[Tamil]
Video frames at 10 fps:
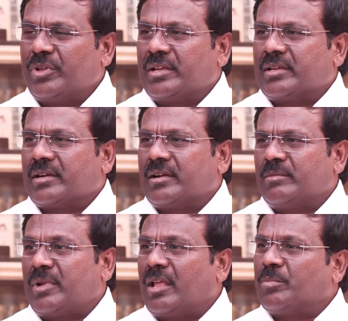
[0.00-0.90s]
முன்னேற்றக்
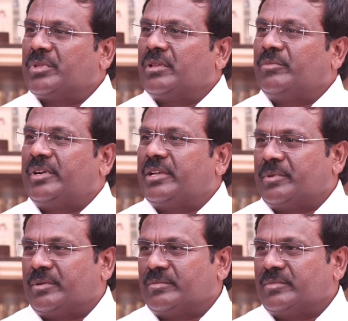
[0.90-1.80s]
கழகம் நாற்பதிலும் வெற்றி
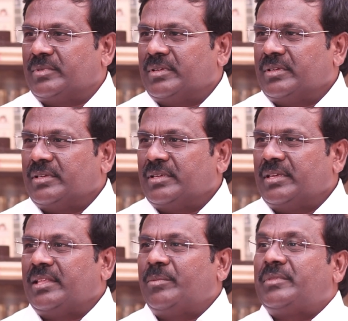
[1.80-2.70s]
பெறும்
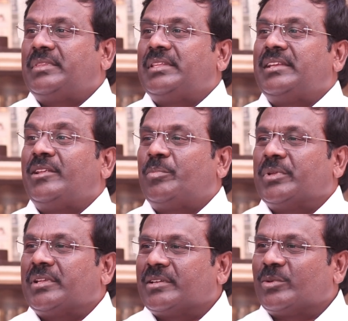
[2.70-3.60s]
எதிர்த்து
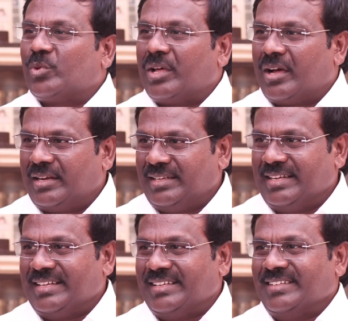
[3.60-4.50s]
நிற்பதற்கு கூட ஆள் இல்லை